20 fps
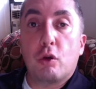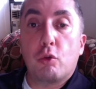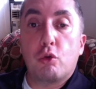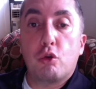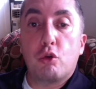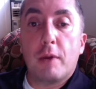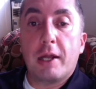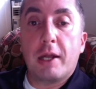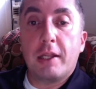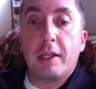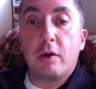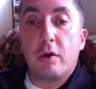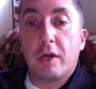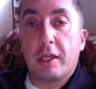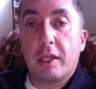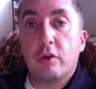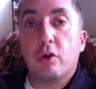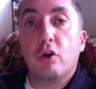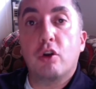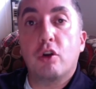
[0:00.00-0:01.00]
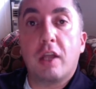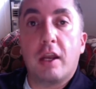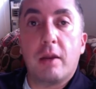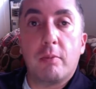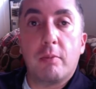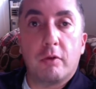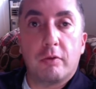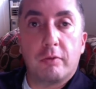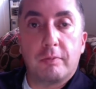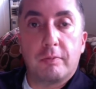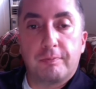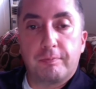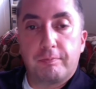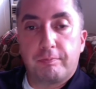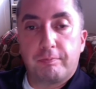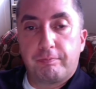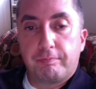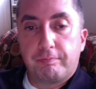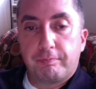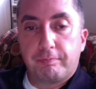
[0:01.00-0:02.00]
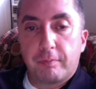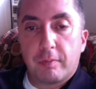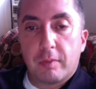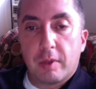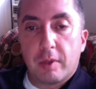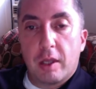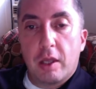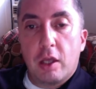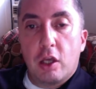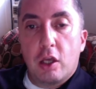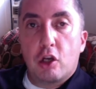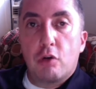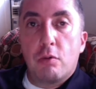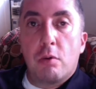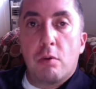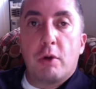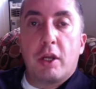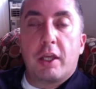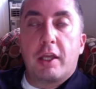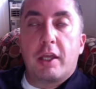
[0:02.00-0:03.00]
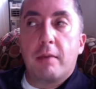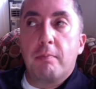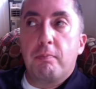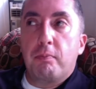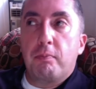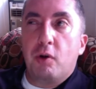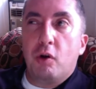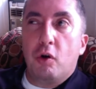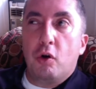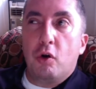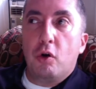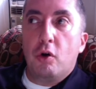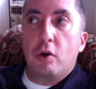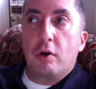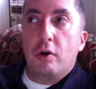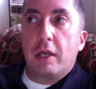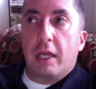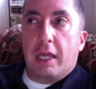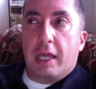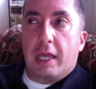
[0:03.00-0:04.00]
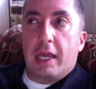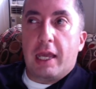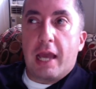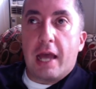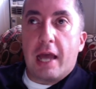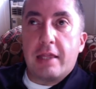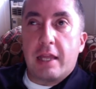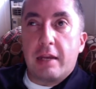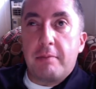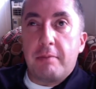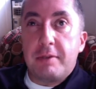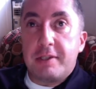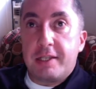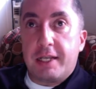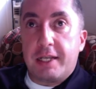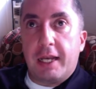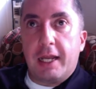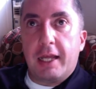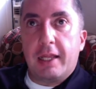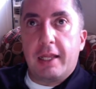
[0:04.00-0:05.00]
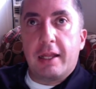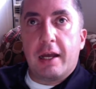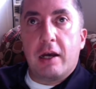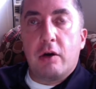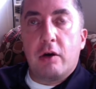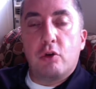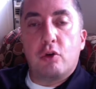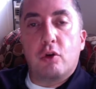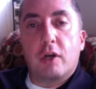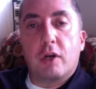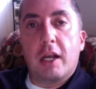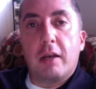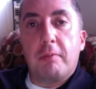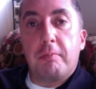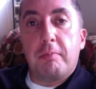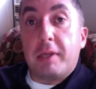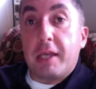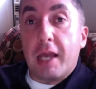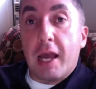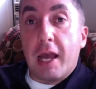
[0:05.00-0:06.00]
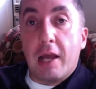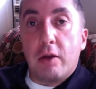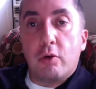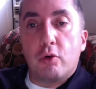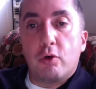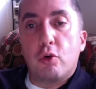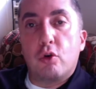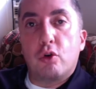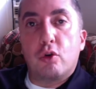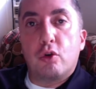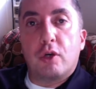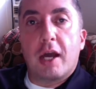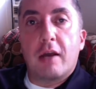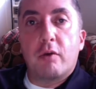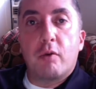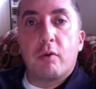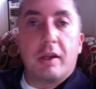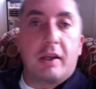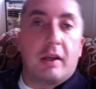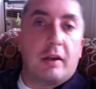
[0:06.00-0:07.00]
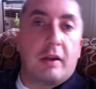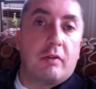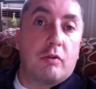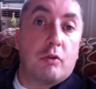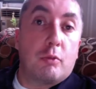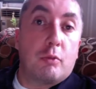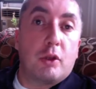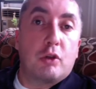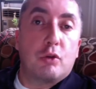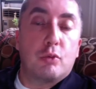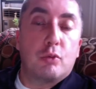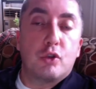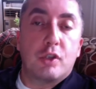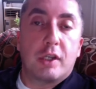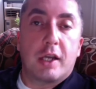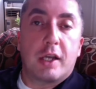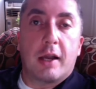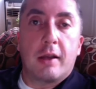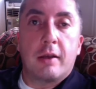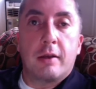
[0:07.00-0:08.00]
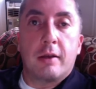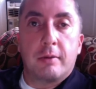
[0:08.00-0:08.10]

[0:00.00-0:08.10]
automático que todos tenemos. Como por ejemplo eh, andar en bicicleta o tocar el piano o tocar cualquier instrumento musical